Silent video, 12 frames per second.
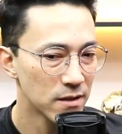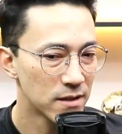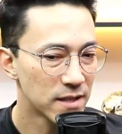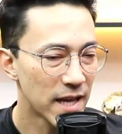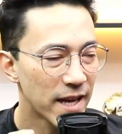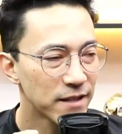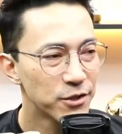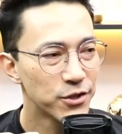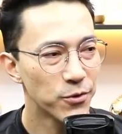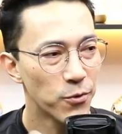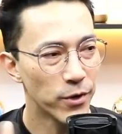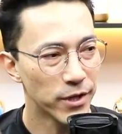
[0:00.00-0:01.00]

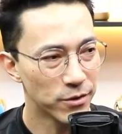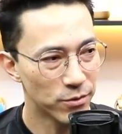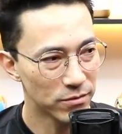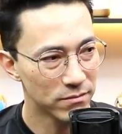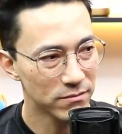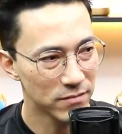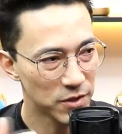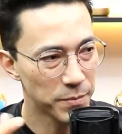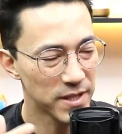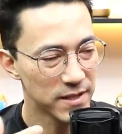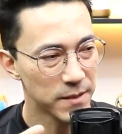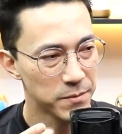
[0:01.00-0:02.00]
7, 8 de
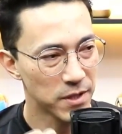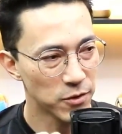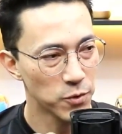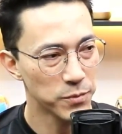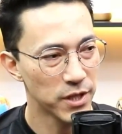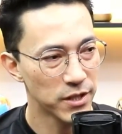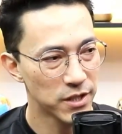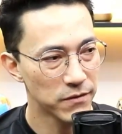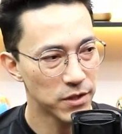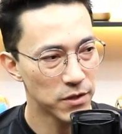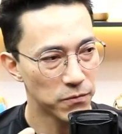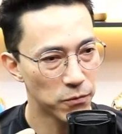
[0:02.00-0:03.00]
percepção
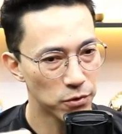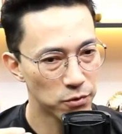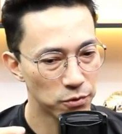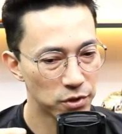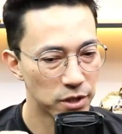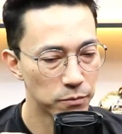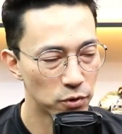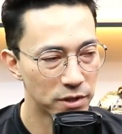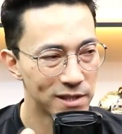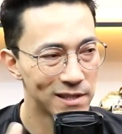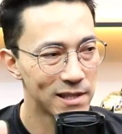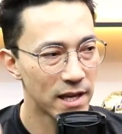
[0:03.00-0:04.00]
subjetiva de esforço no estímulo
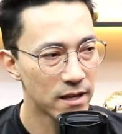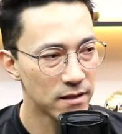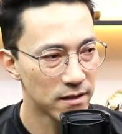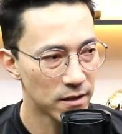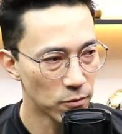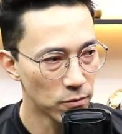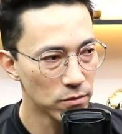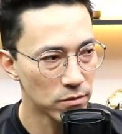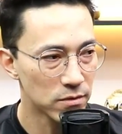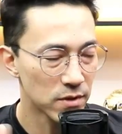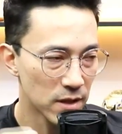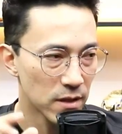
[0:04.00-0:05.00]
de 6
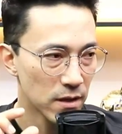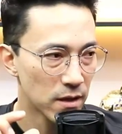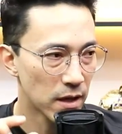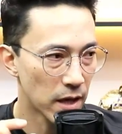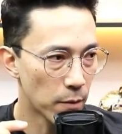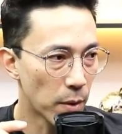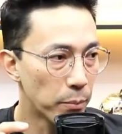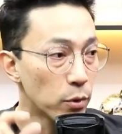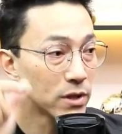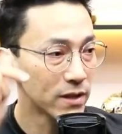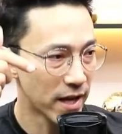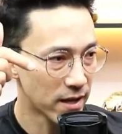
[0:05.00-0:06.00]
segundos é uma
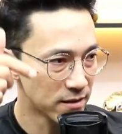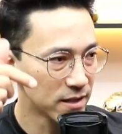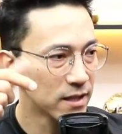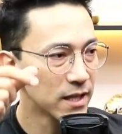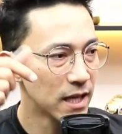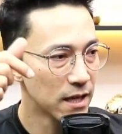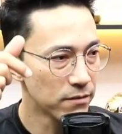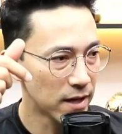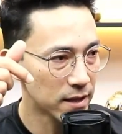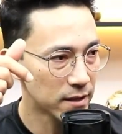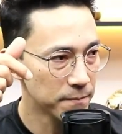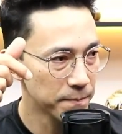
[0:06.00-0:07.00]
potência
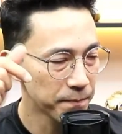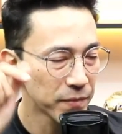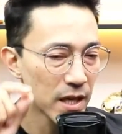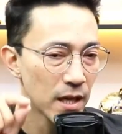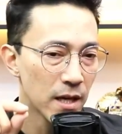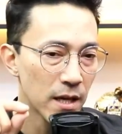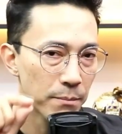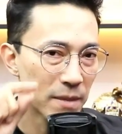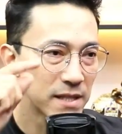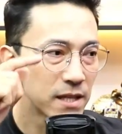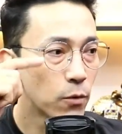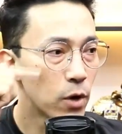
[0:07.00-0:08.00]
elevada.
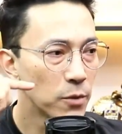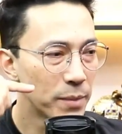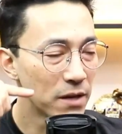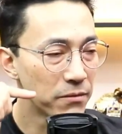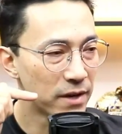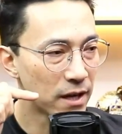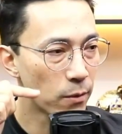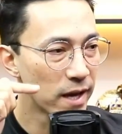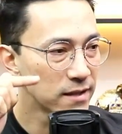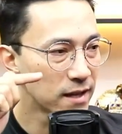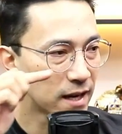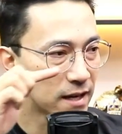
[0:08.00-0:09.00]
Mas se eu olho pela
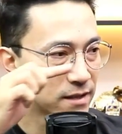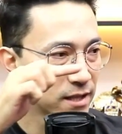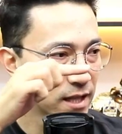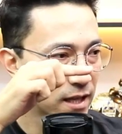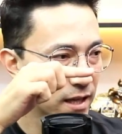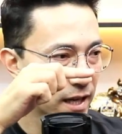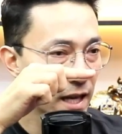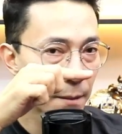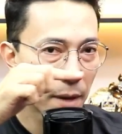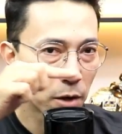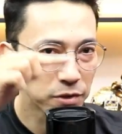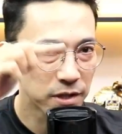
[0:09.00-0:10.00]
frequência cardíaca,
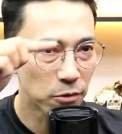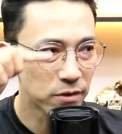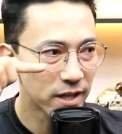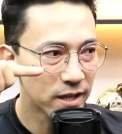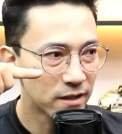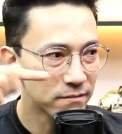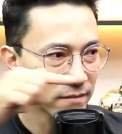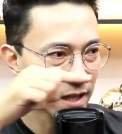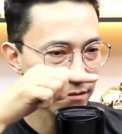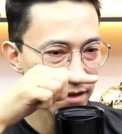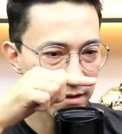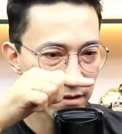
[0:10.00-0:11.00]
ela mal se altera.
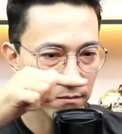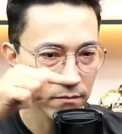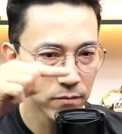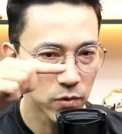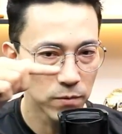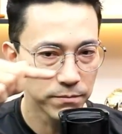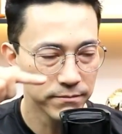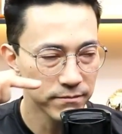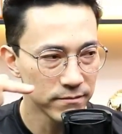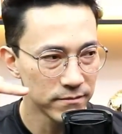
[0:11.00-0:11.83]
Ela faz assim, ó, tup,